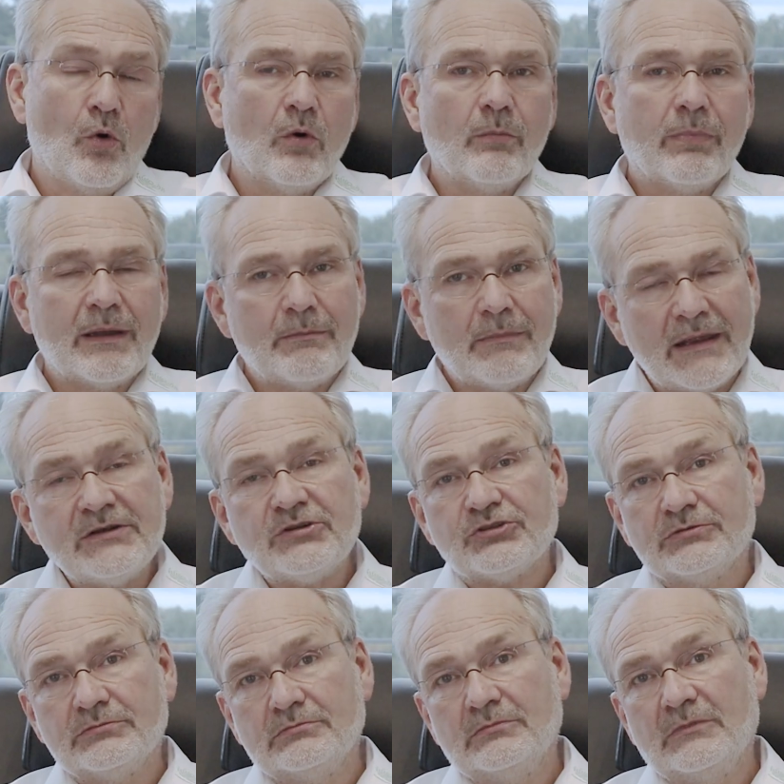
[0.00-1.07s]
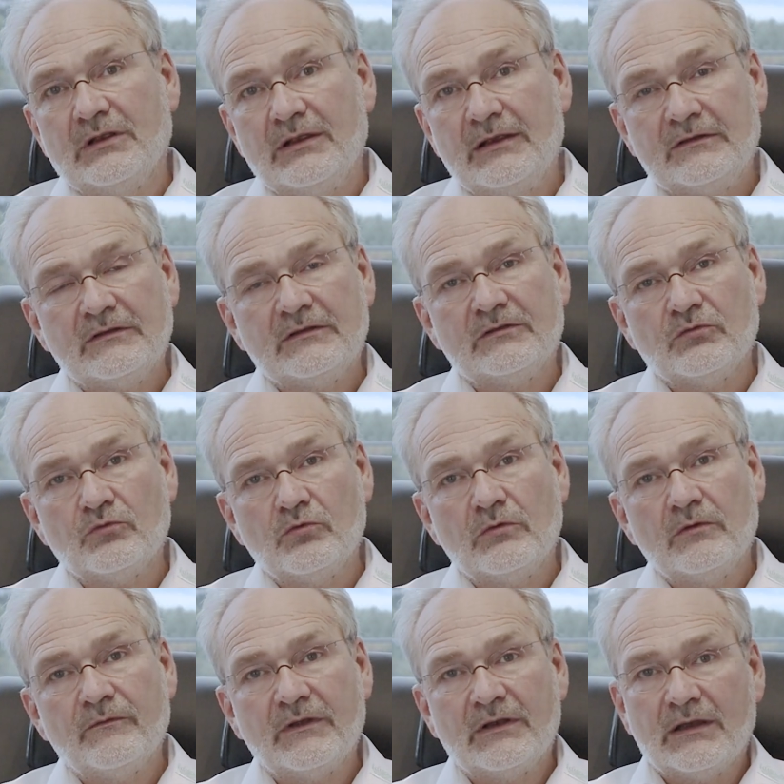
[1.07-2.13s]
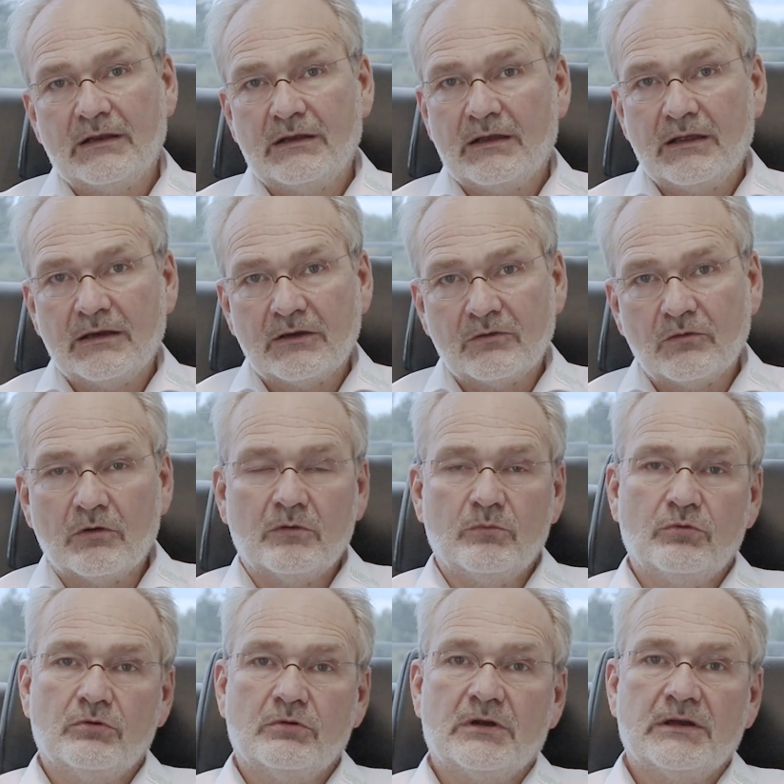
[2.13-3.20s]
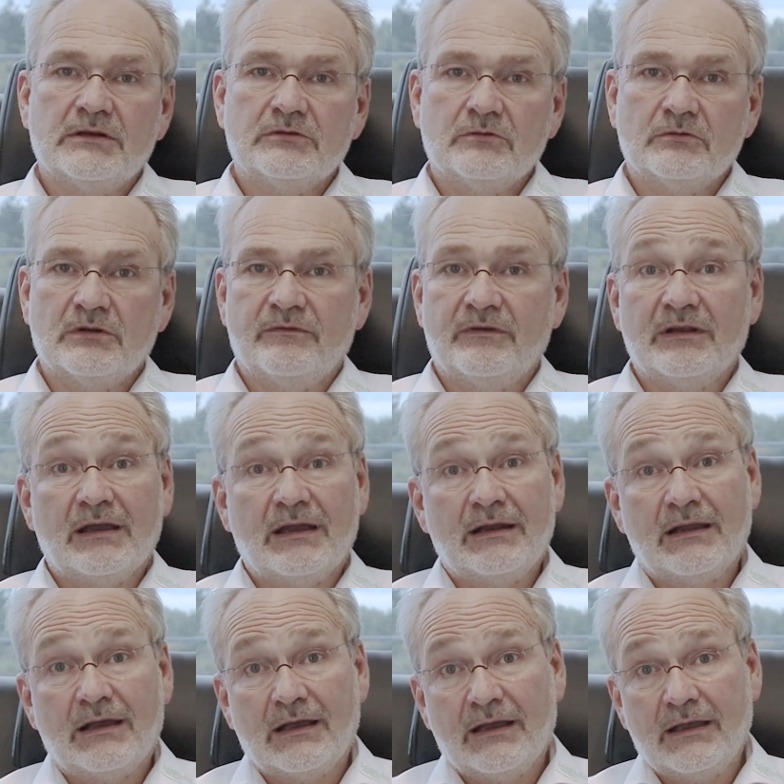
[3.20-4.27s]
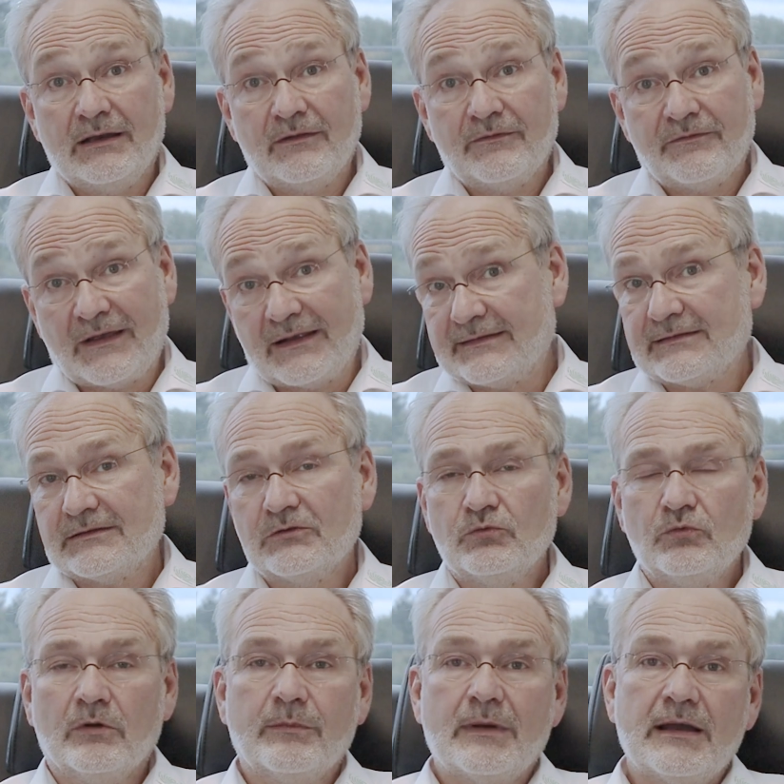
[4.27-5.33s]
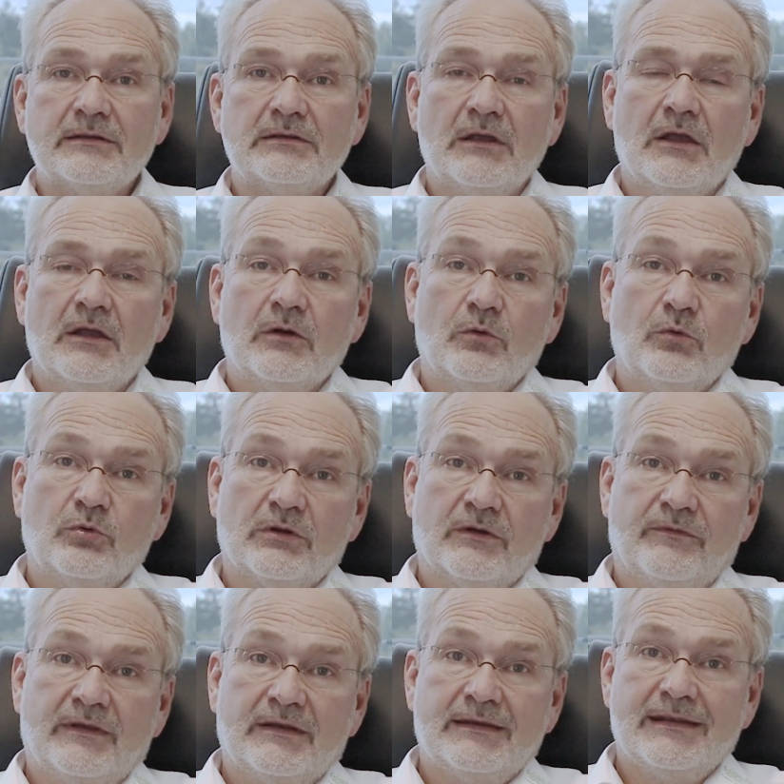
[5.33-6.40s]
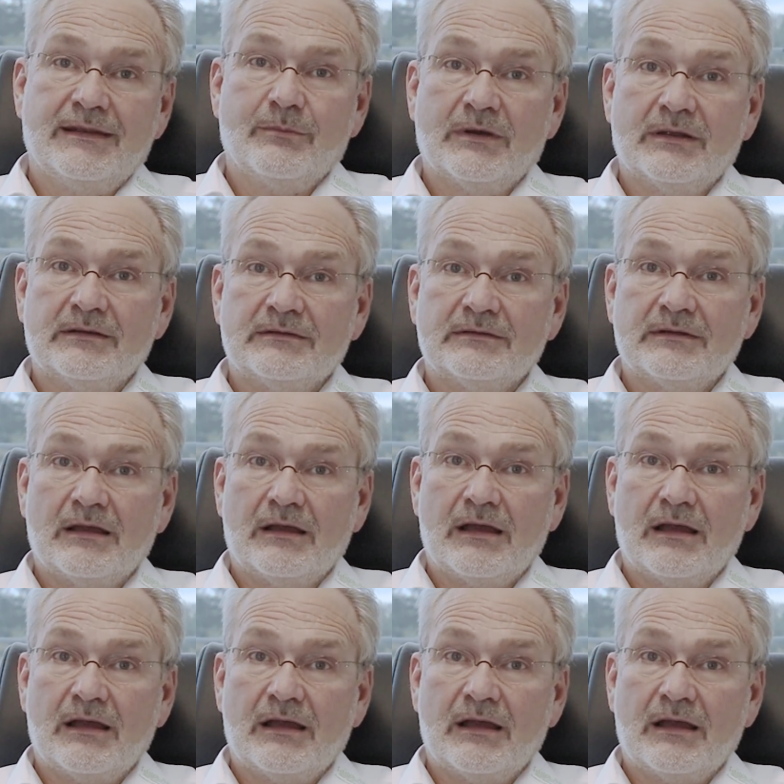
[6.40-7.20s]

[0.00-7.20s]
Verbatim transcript: Und beim Menschen ist es so, wenn einer einen Knochenbruch hat oder wenn einer eine Fastenkur macht oder wenn jemand